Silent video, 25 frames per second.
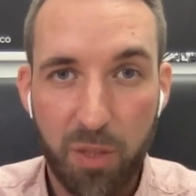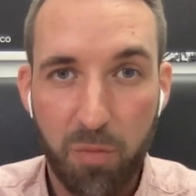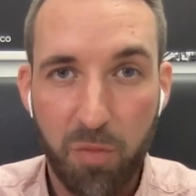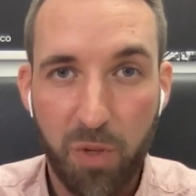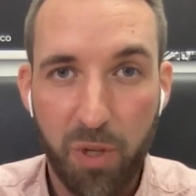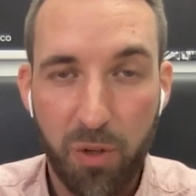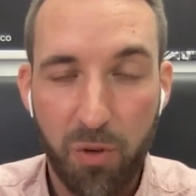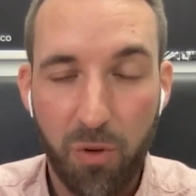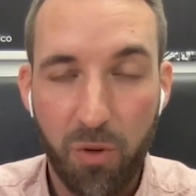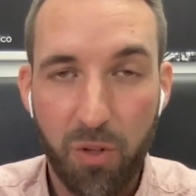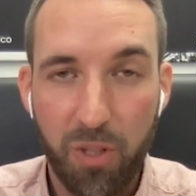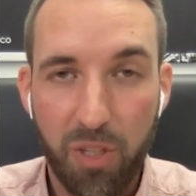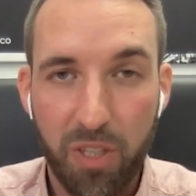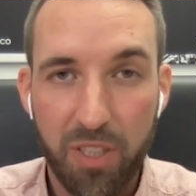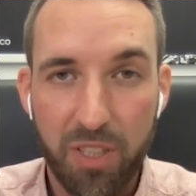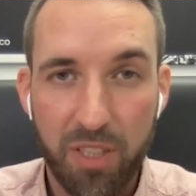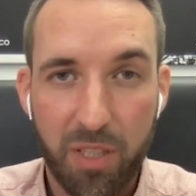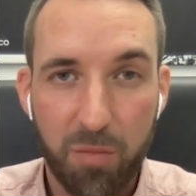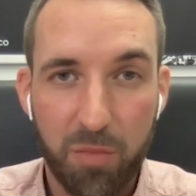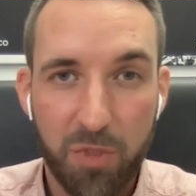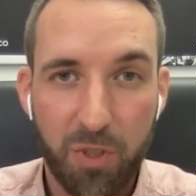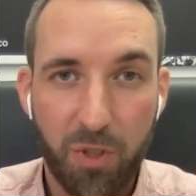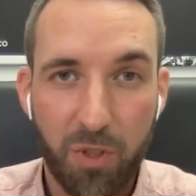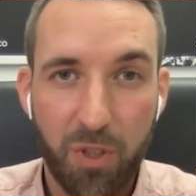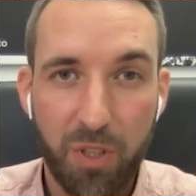Millionen. Das
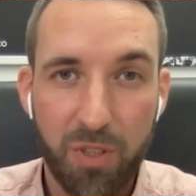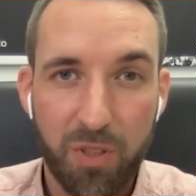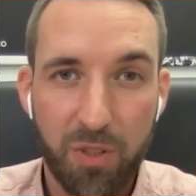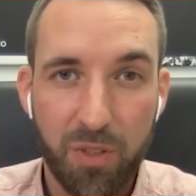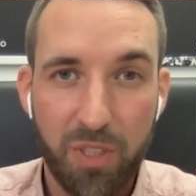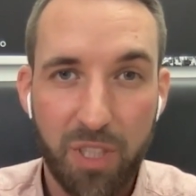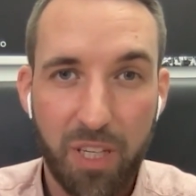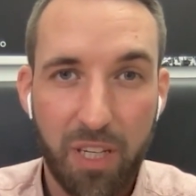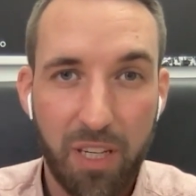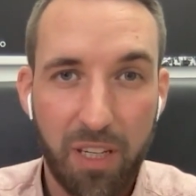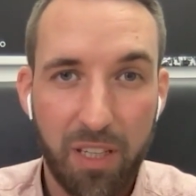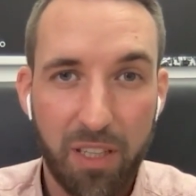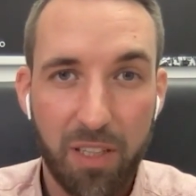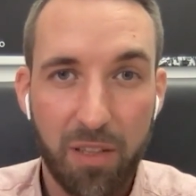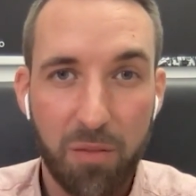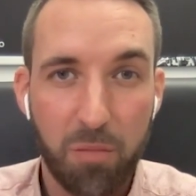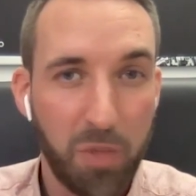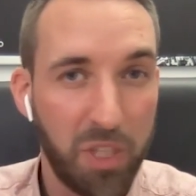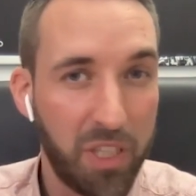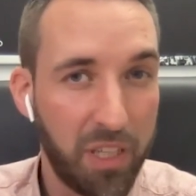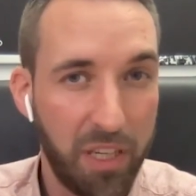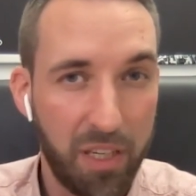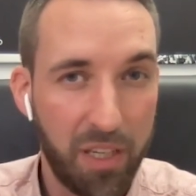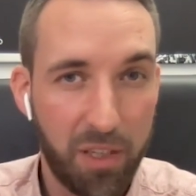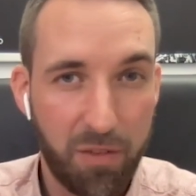gibt es heutzutage,
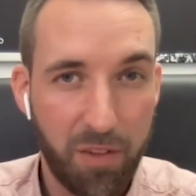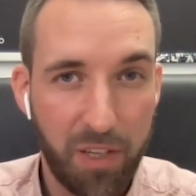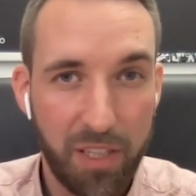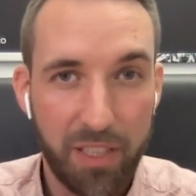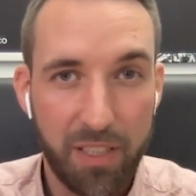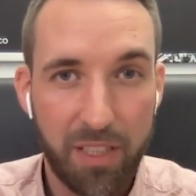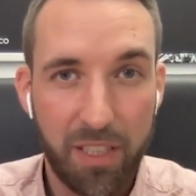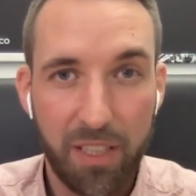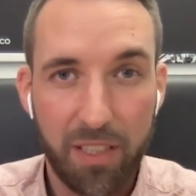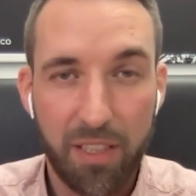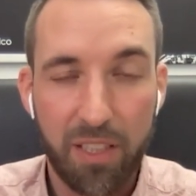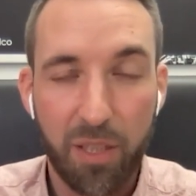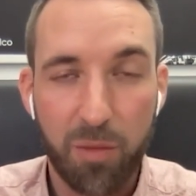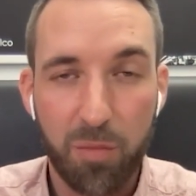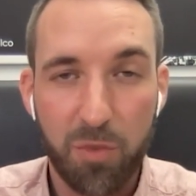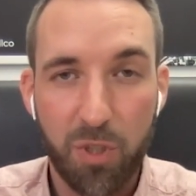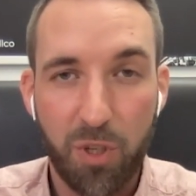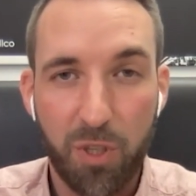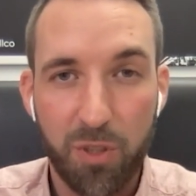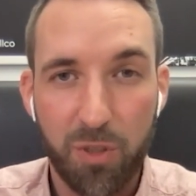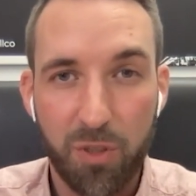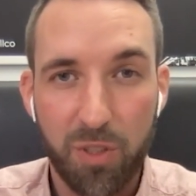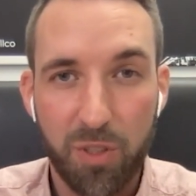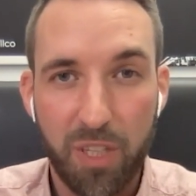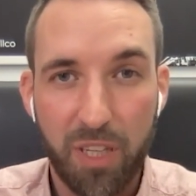mit den Qualitäten gibt es
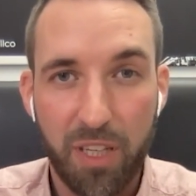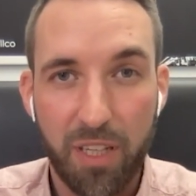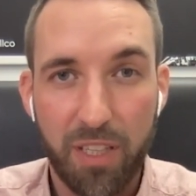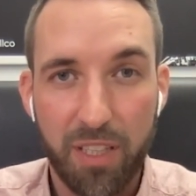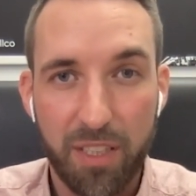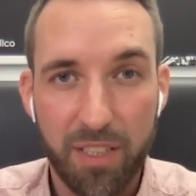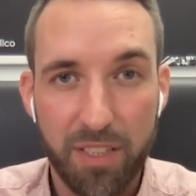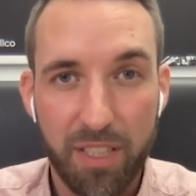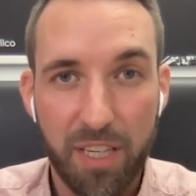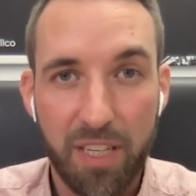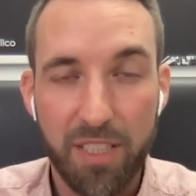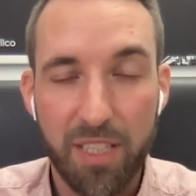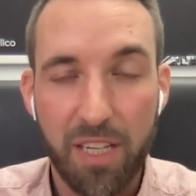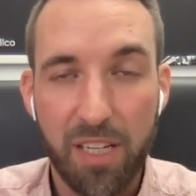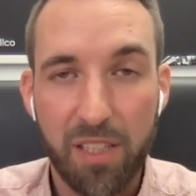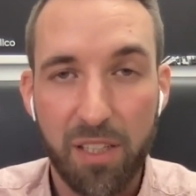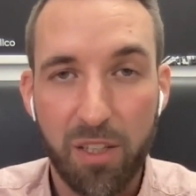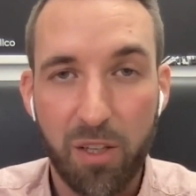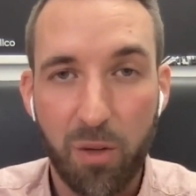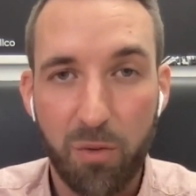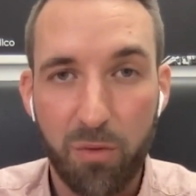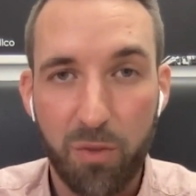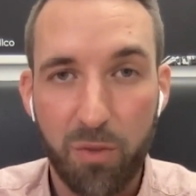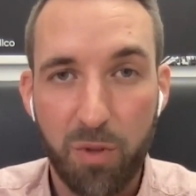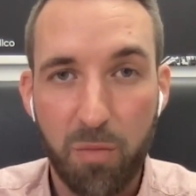heutzutage sehr
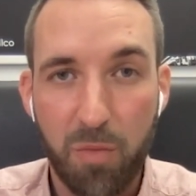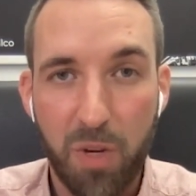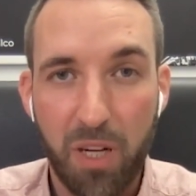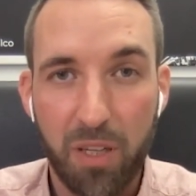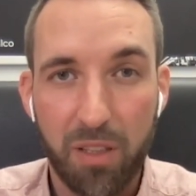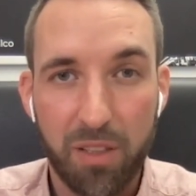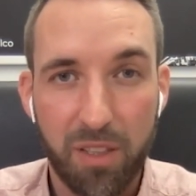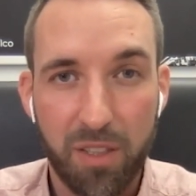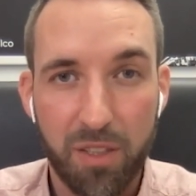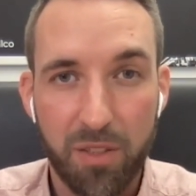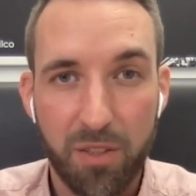selten auf dem Markt.